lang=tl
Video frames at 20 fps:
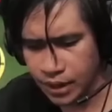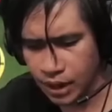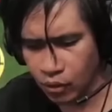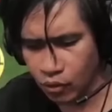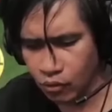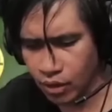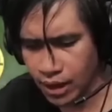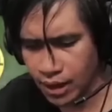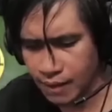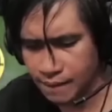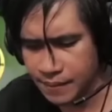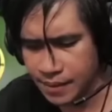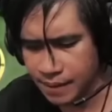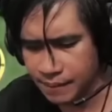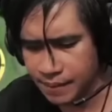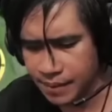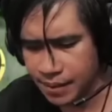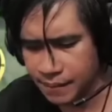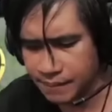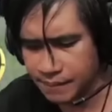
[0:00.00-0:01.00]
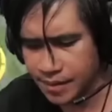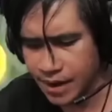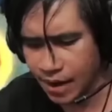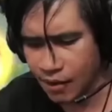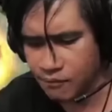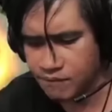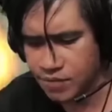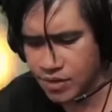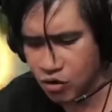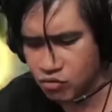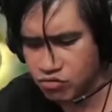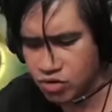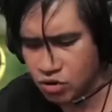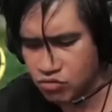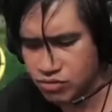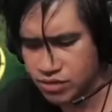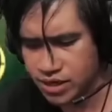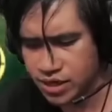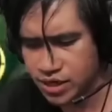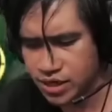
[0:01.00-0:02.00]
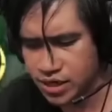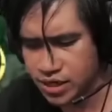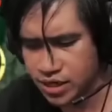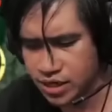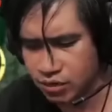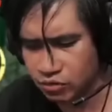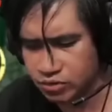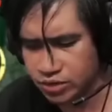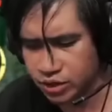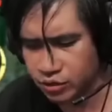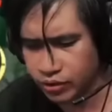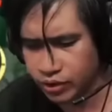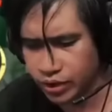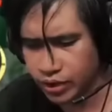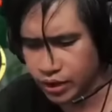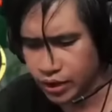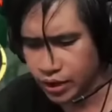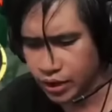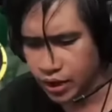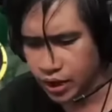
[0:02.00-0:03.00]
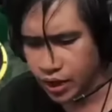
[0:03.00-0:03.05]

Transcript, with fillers: Yawa ka ma. ma naku, naku, naku, gigigil ako sa'yo eh.